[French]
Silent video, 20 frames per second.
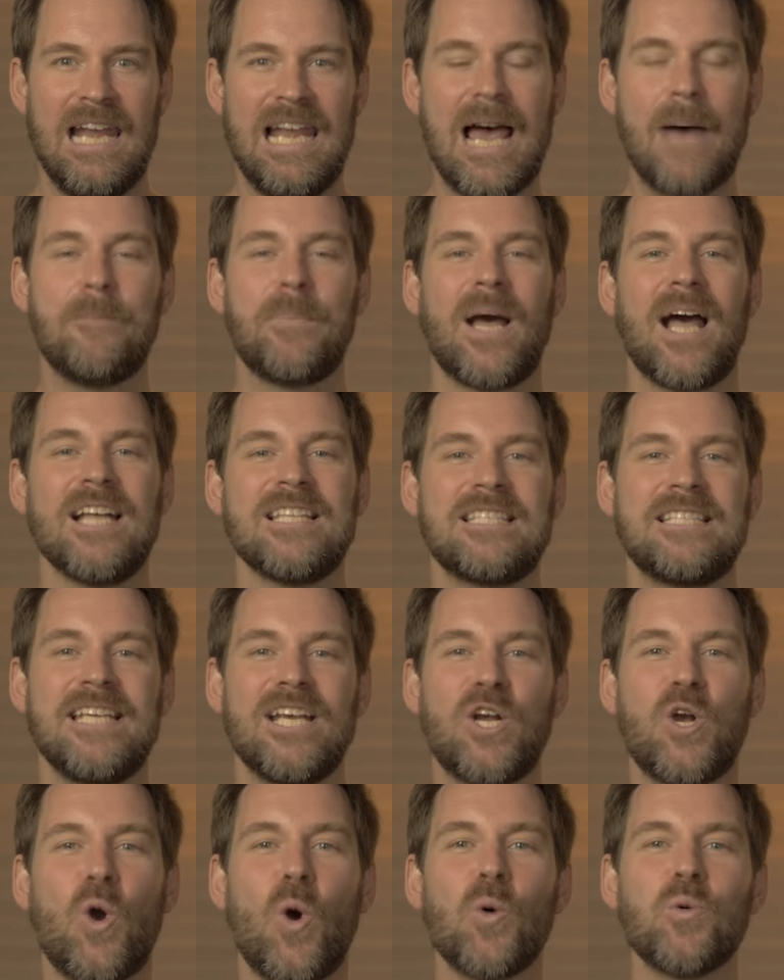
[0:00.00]
La
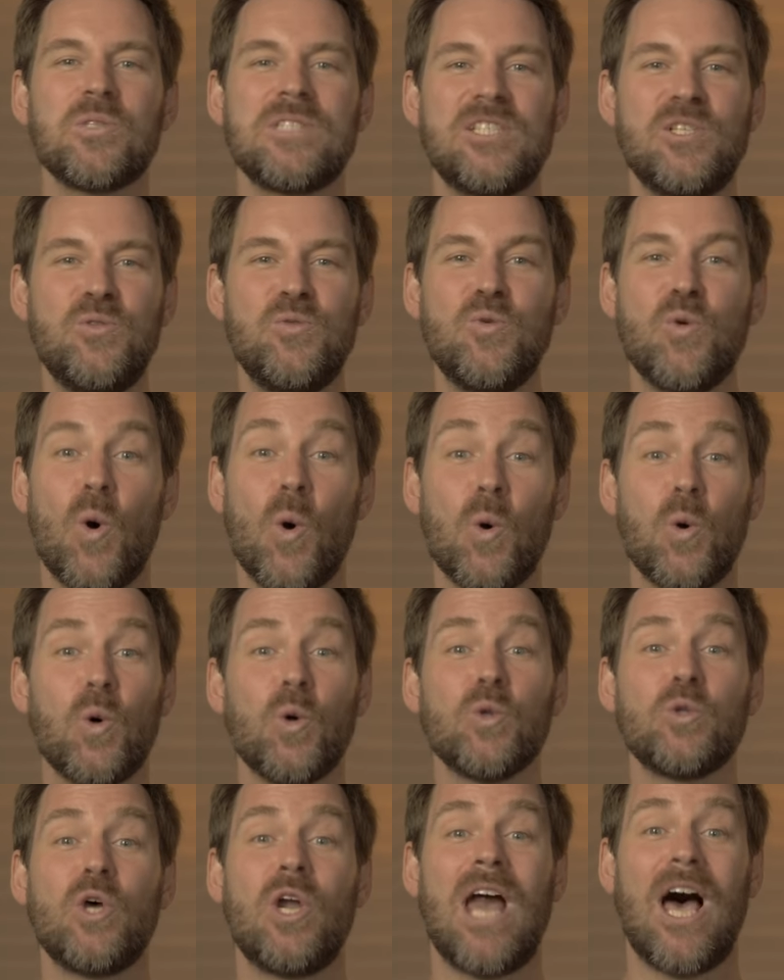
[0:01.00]
pratique continue au
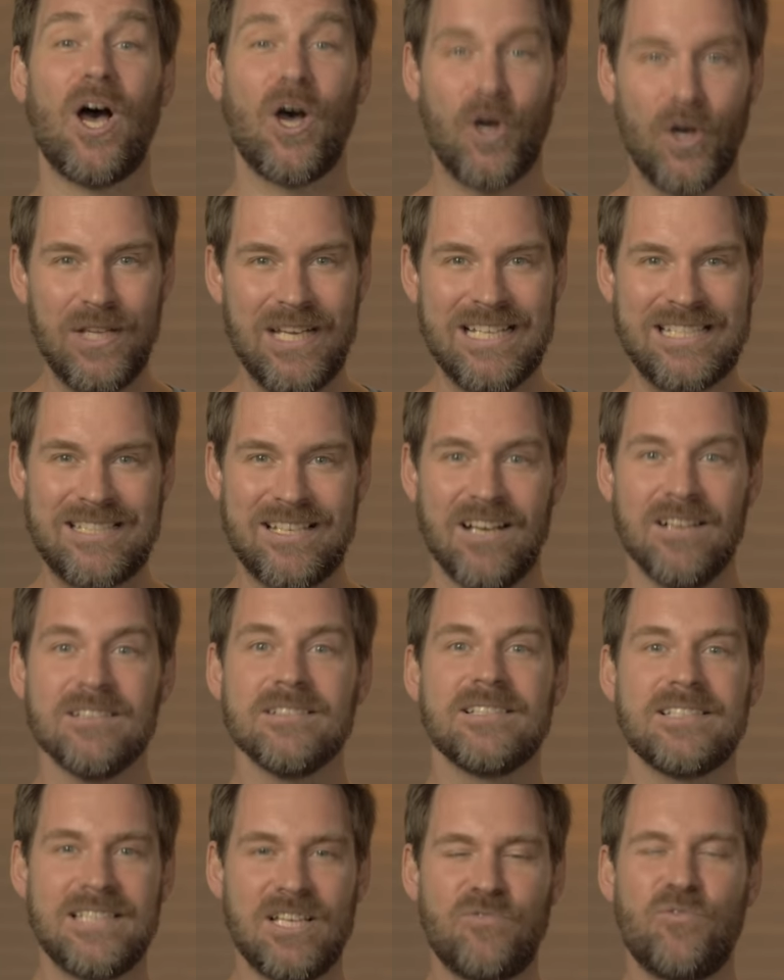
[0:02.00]
cours de la Renaissance,
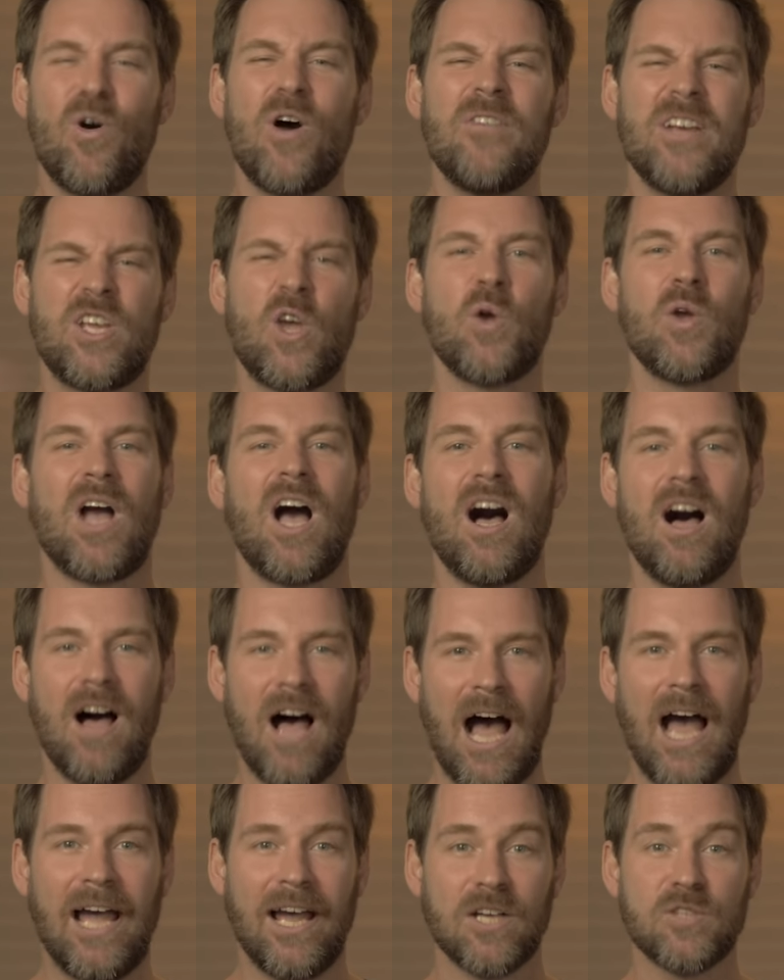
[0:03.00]
cette fois avec un grand
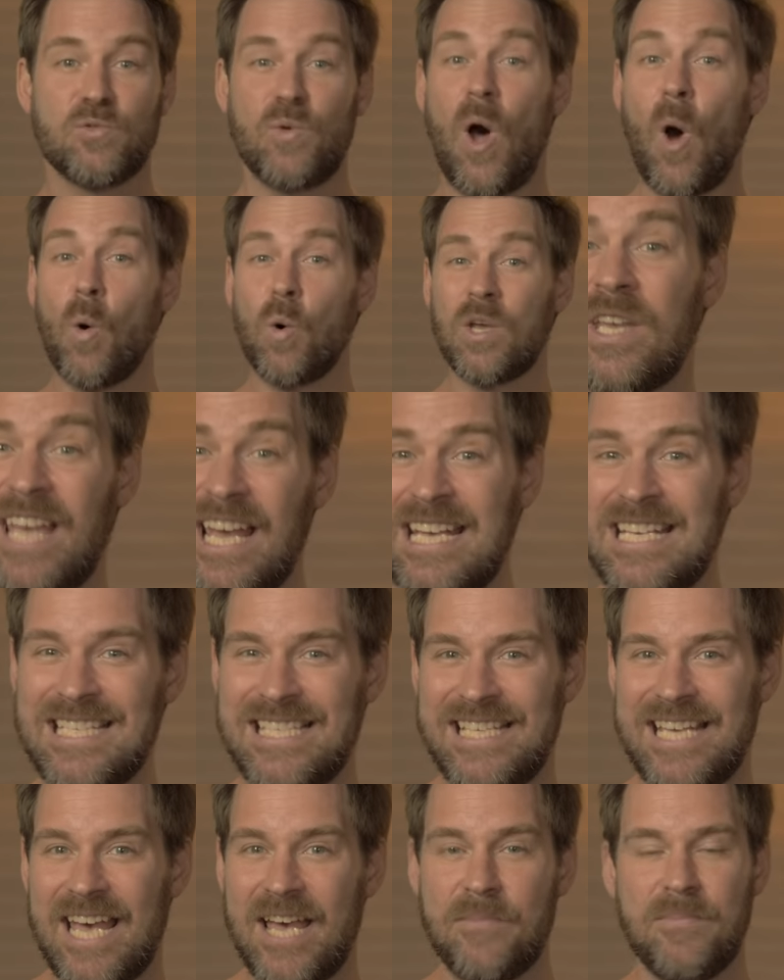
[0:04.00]
R, soit au
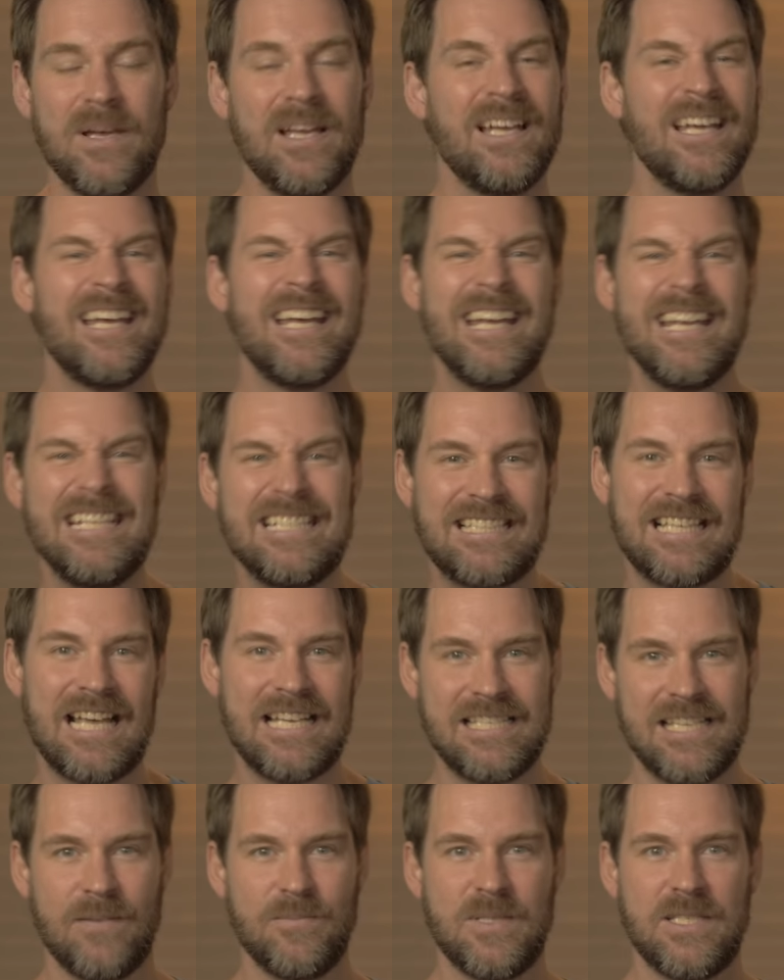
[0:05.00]
15e et
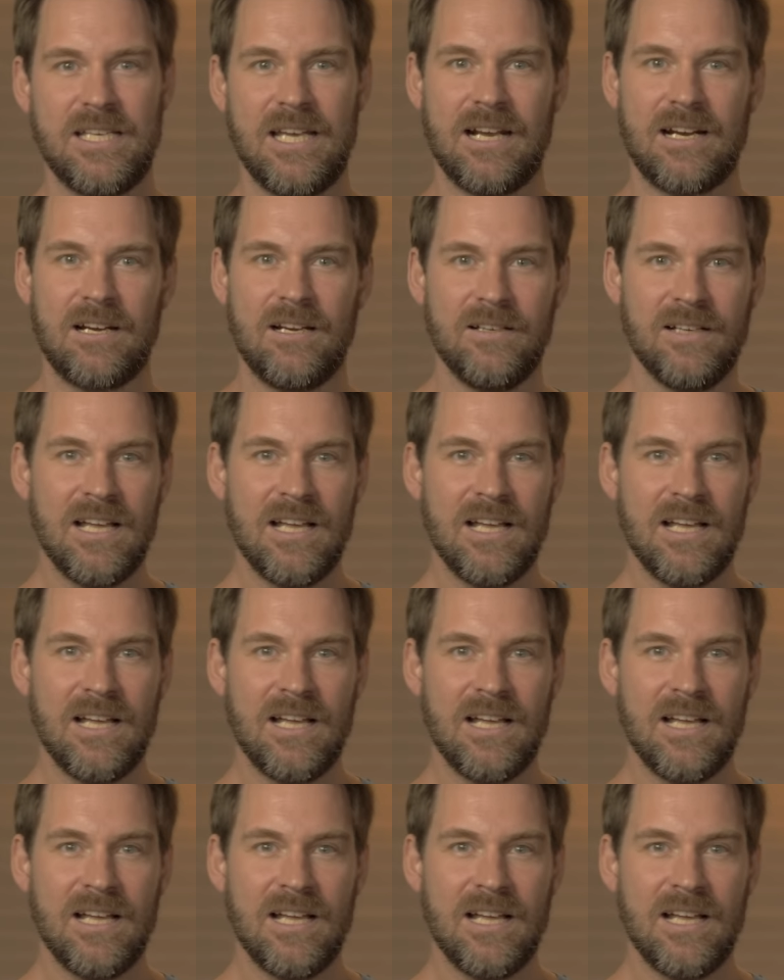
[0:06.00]
16e siècle.